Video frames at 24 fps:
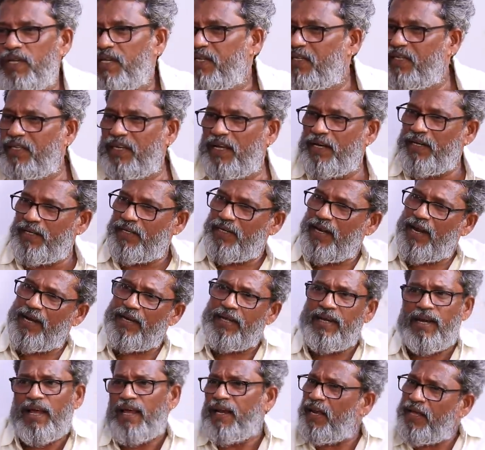சொல்லிகிட்டு இருக்காரு
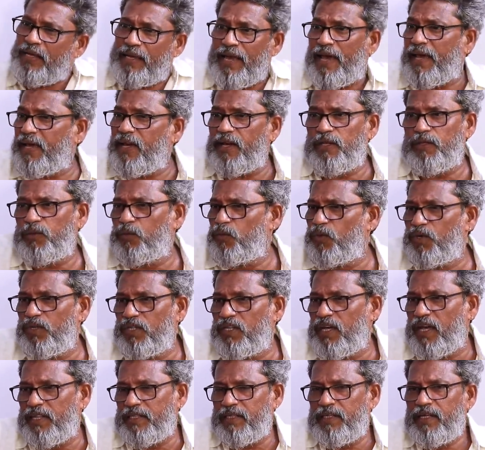ஆனால் நான் எல்லாம் கேட்குறது உண்டு
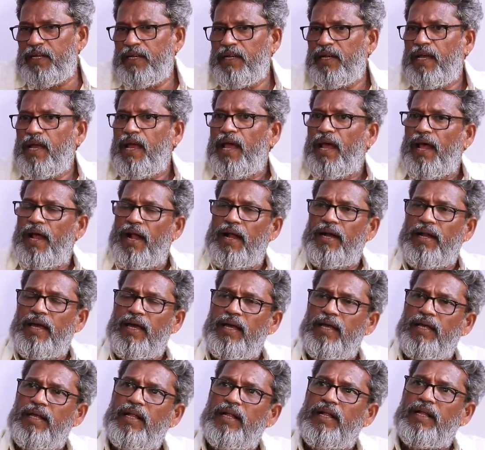தான் அது
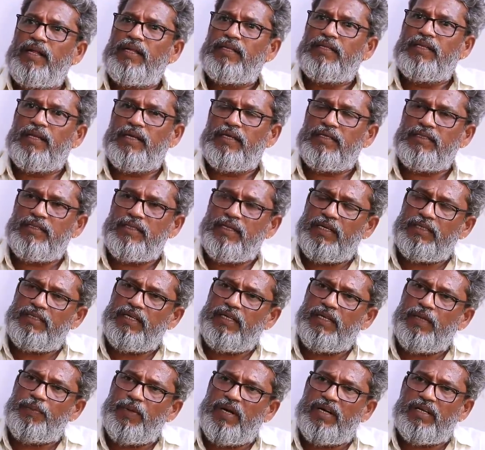ஆனால் தனுஷ்
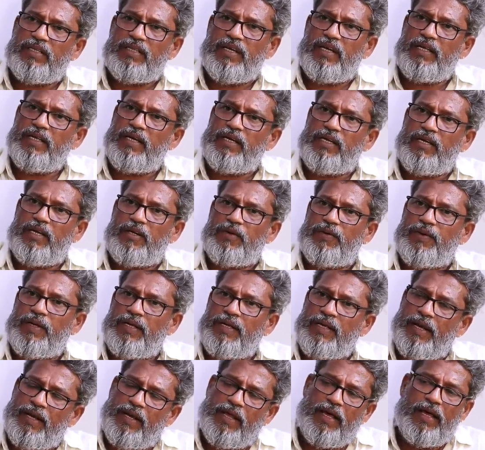ரசிகர் மன்றத்தில் இருக்கிற
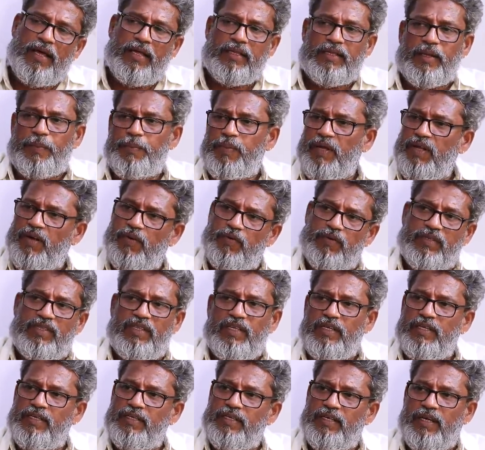எல்லா தம்பிகளும்
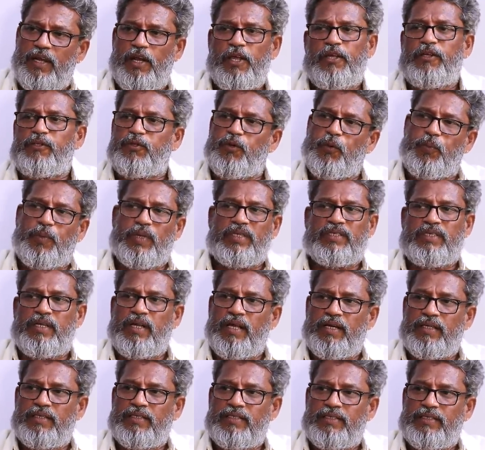வந்து இளையர் சூப்பர்
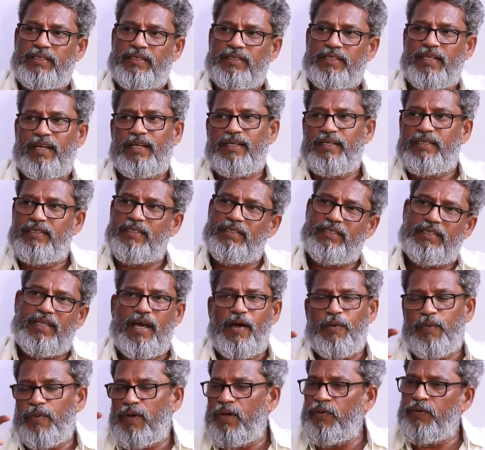ஸ்டார் தனுஷன்
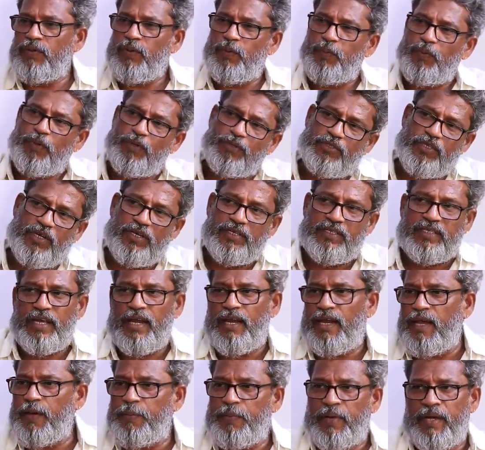தான் அவங்க வந்து போஸ்டர்ஸ்
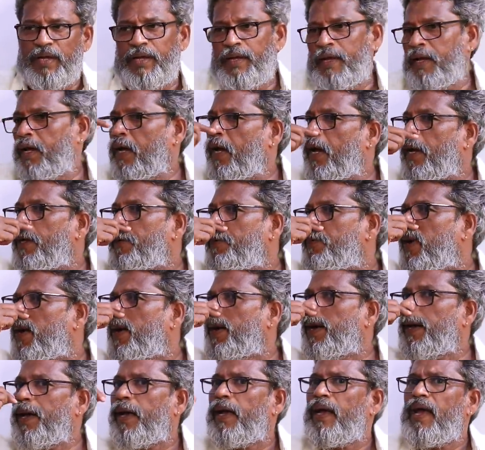எல்லாமே
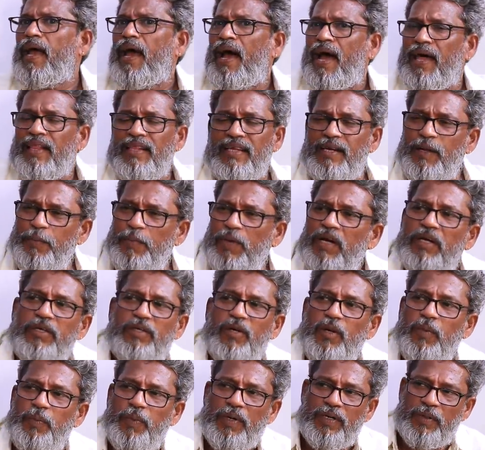அடிப்பாங்க அதை நம்ம
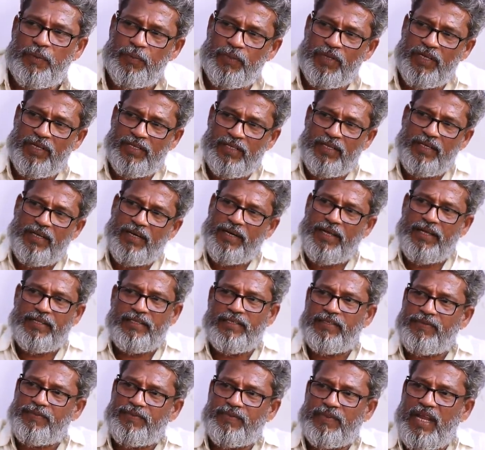கண்ட்ரோல் பண்ண முடியறது
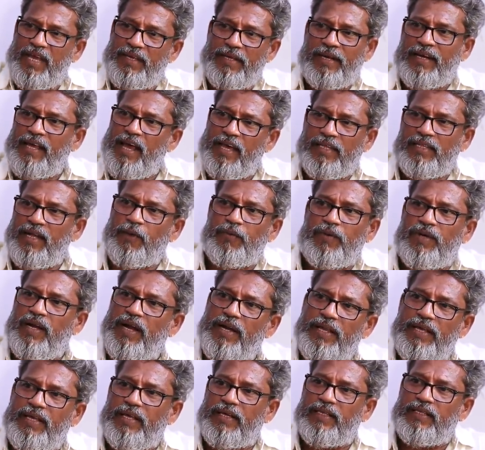கிடையாது ஏன்னா அது அவங்க
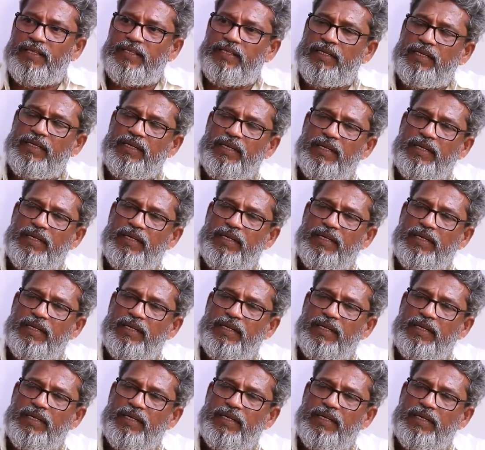அடிக்கிறது